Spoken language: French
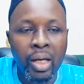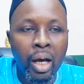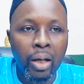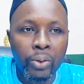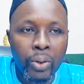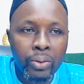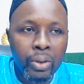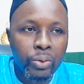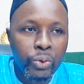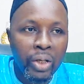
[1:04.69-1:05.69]
Alors donc,
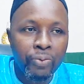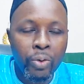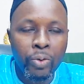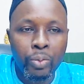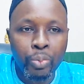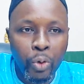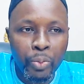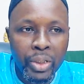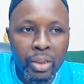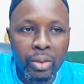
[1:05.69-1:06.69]
nous avons
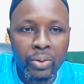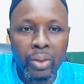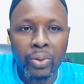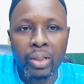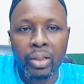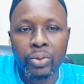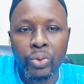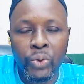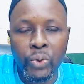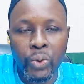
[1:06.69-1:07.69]
promis que nous allons aller
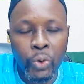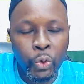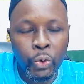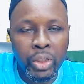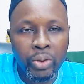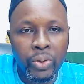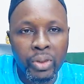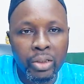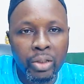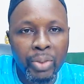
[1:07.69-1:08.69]
toujours aujourd'hui encore dans
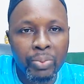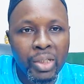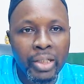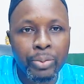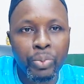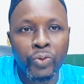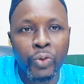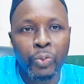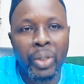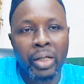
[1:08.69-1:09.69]
ce même sens pour vous
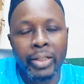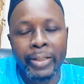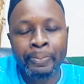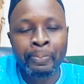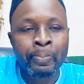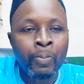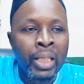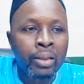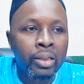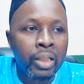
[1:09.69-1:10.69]
parler
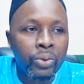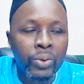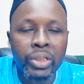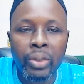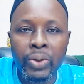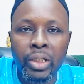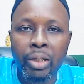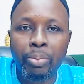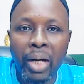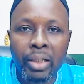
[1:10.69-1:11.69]
de ceux qui ont signé aussi des
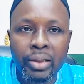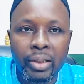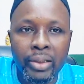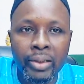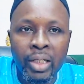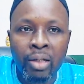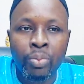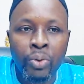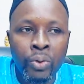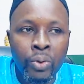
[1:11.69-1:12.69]
pactes
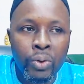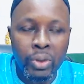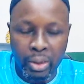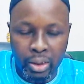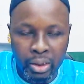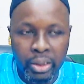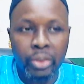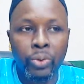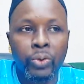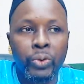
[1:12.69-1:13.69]
pour, c'est-à-dire ceux
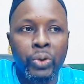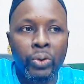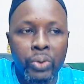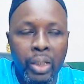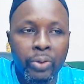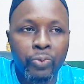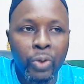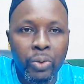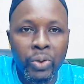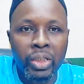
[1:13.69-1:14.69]
qui ont, sont allés
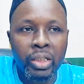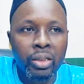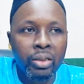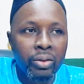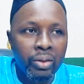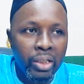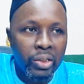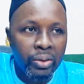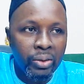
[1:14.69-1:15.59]
voir aussi euh, euh,